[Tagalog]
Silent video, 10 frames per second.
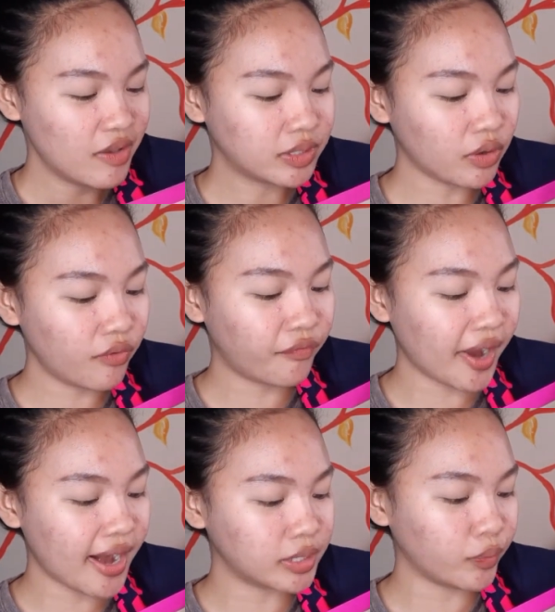So
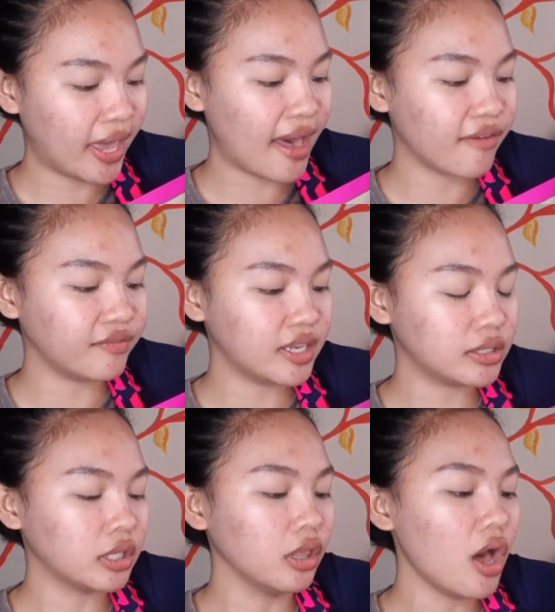first, we have
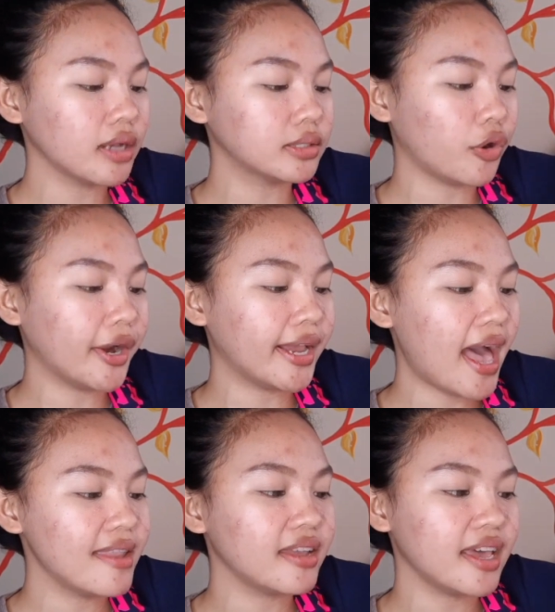this Lux
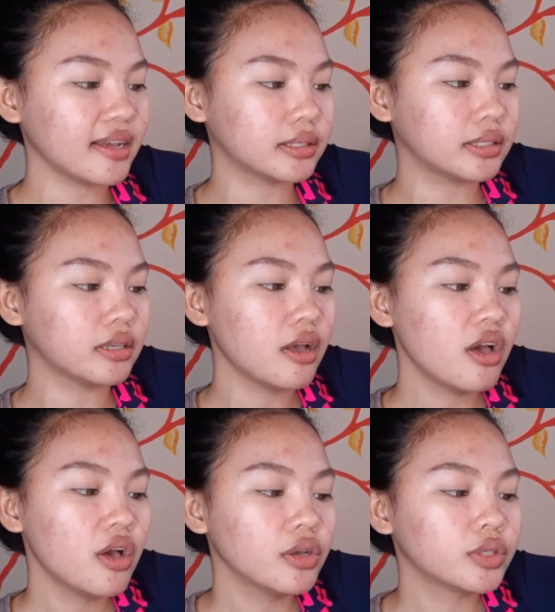Organics
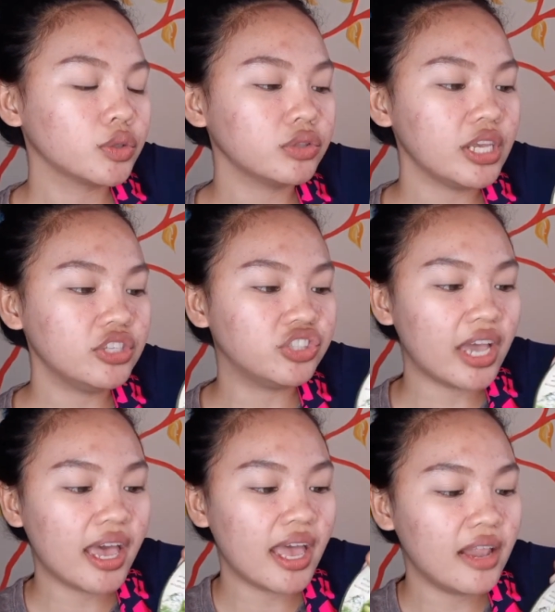Soothing
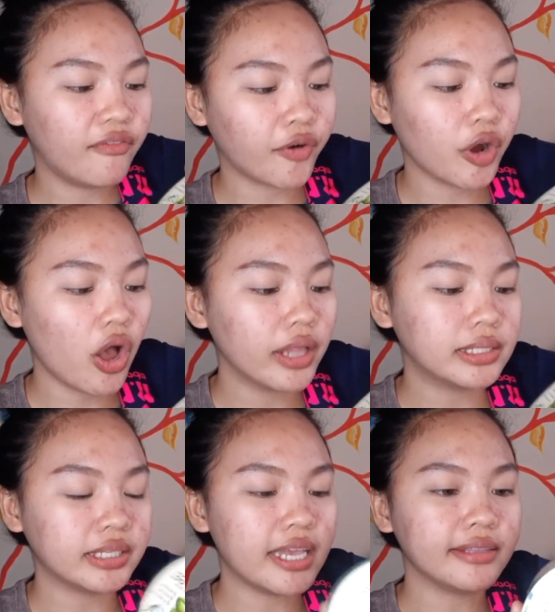Gel for all
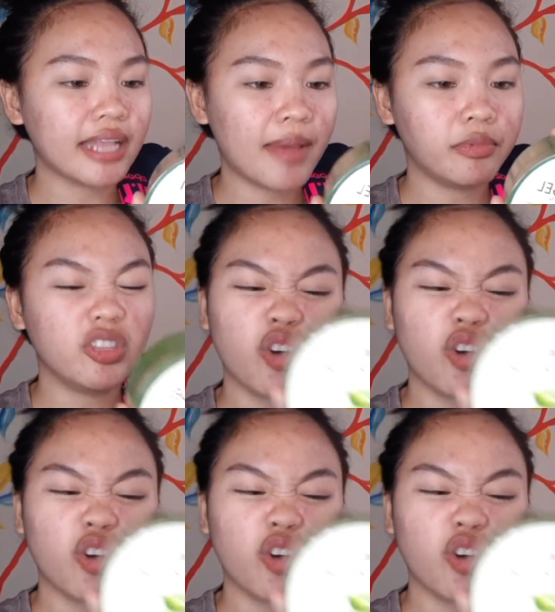skin type. Hindi